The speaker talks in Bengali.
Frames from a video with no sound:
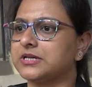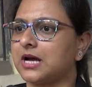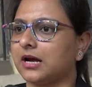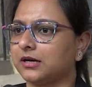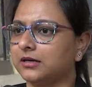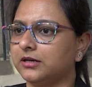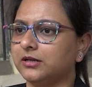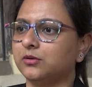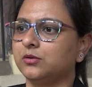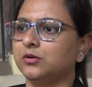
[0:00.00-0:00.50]

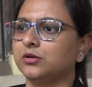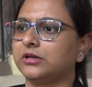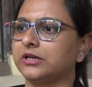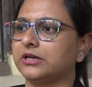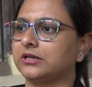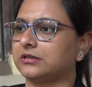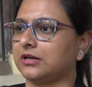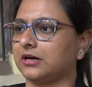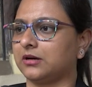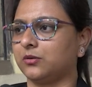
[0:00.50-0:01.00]
চাকরিগুলো
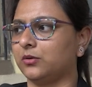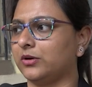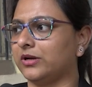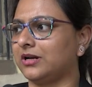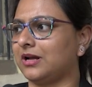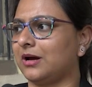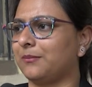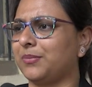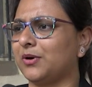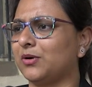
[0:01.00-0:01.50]
ঠিকঠাক করে
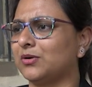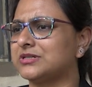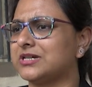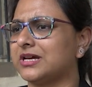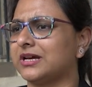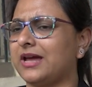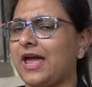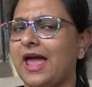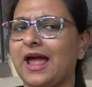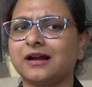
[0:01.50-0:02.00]
না পাওয়া
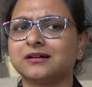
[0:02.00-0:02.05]
যায়